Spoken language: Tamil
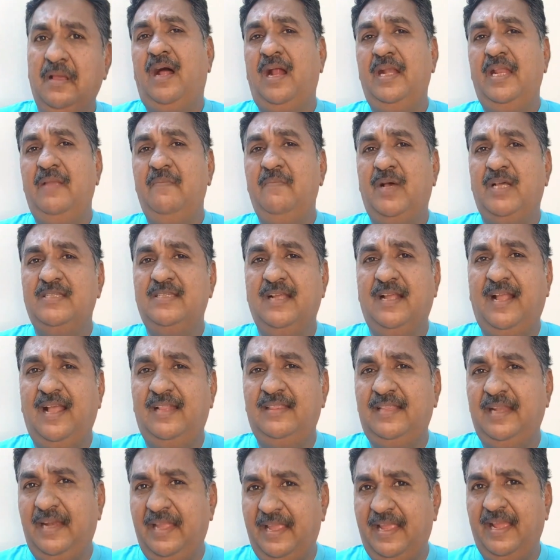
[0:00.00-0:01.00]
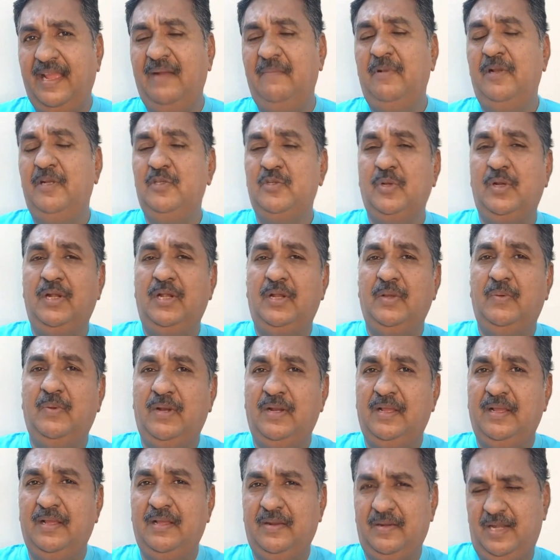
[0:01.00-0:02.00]
ஆடி மாசம் காத்தடிக்க அப்படின்னு சொல்லிட்டு
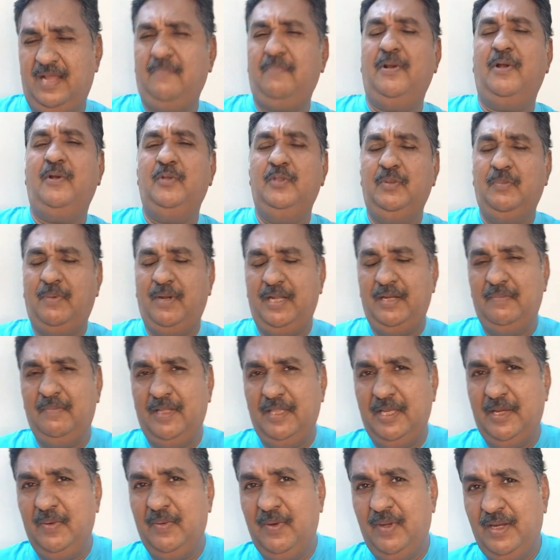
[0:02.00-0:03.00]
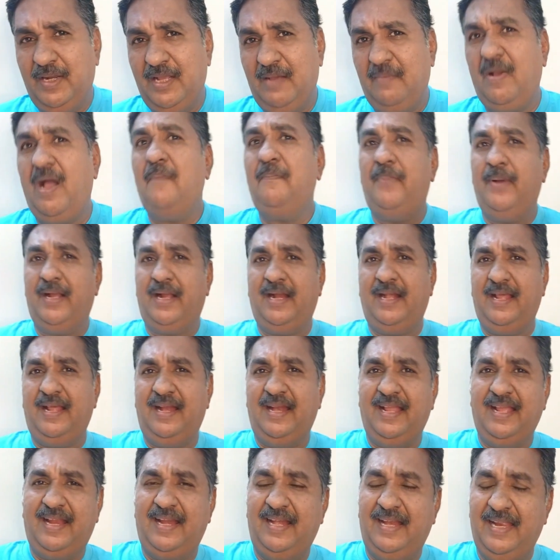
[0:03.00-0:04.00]
ஒரு டப்பாங்குத்து பாட்டு மாதிரி ஒன்று மாப்பக்கடை
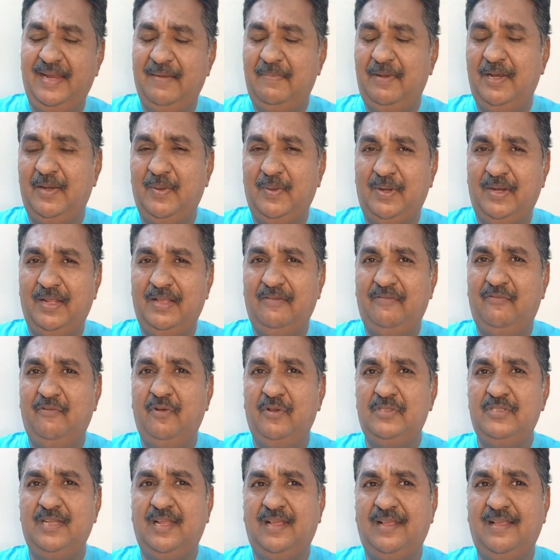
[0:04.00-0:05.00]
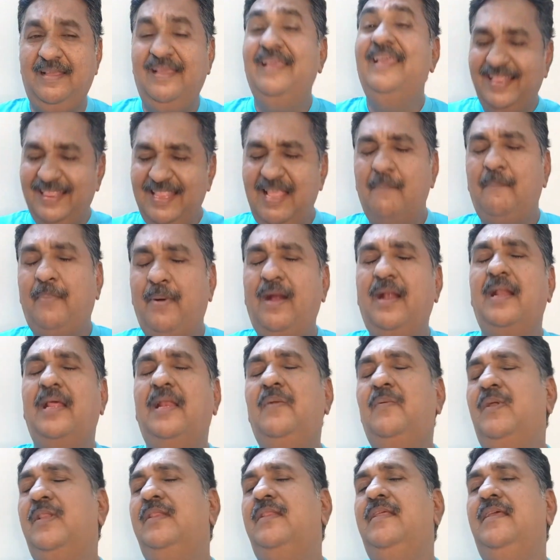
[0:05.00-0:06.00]
அன்னக்கிளி அப்படின்னு ஒரு ஃபோக் சாங் இந்த
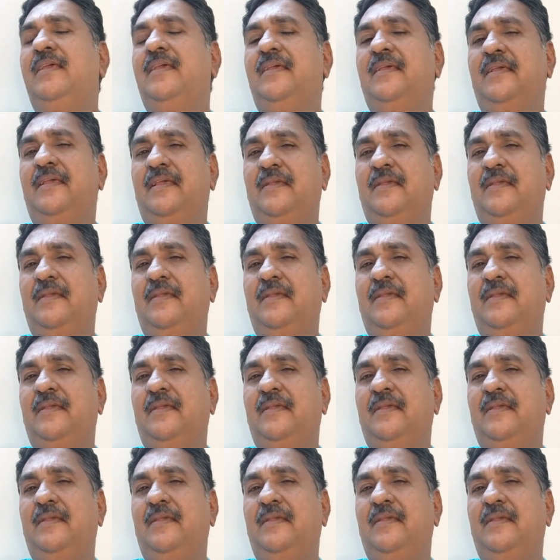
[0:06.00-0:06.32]
பாடல் வந்து